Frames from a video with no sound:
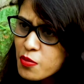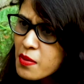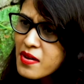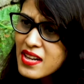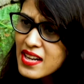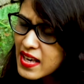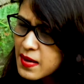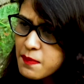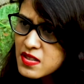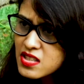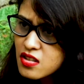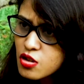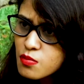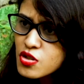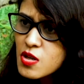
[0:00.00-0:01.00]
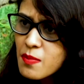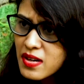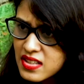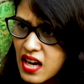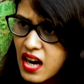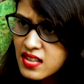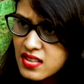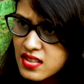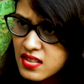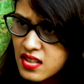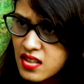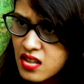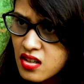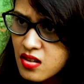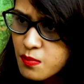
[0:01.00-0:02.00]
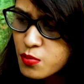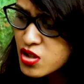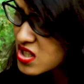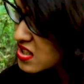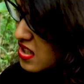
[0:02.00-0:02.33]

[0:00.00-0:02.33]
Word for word: तुम्हें नहीं पसंद तो मुझे बता देते मुझे